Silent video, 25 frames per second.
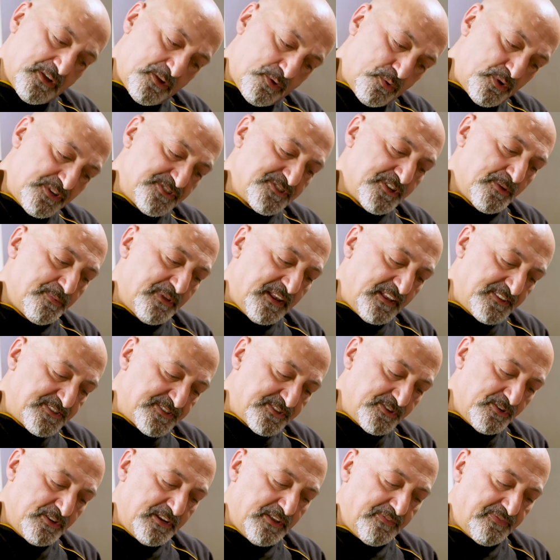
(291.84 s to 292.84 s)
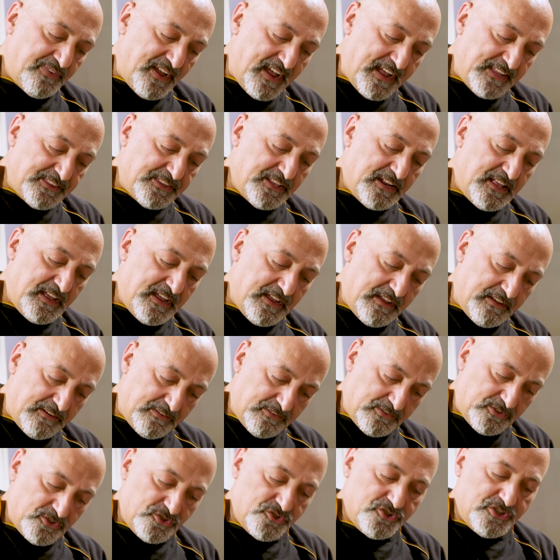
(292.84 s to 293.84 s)
questa operazione fatela
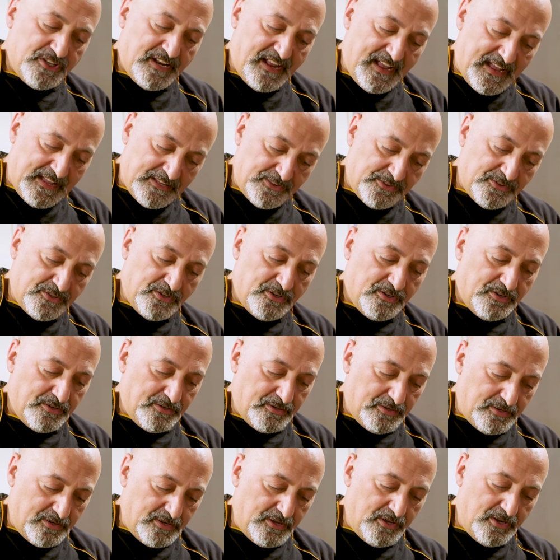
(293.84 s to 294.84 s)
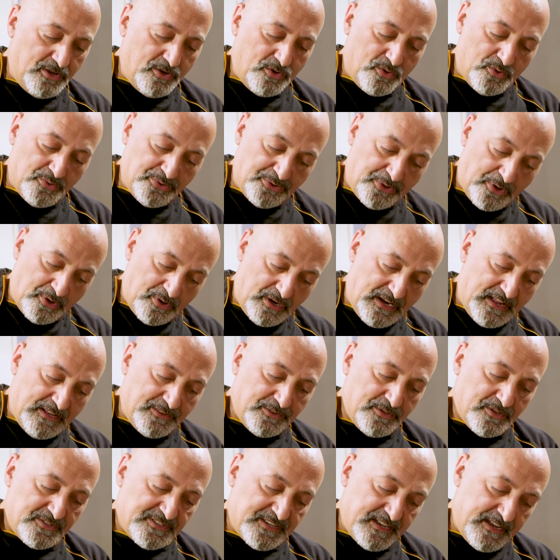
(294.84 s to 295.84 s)
girando,
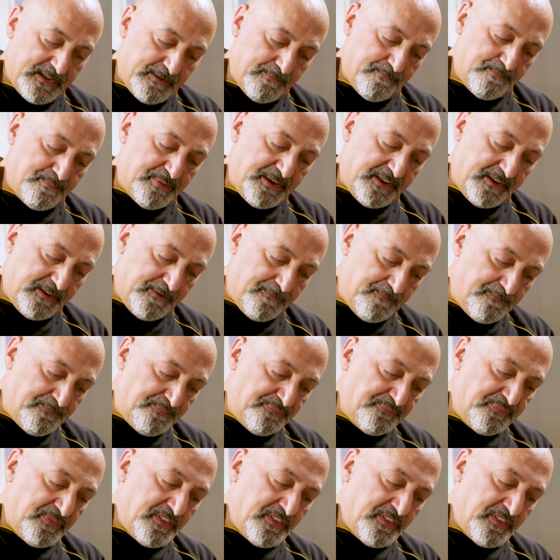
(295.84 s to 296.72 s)
controllando sempre,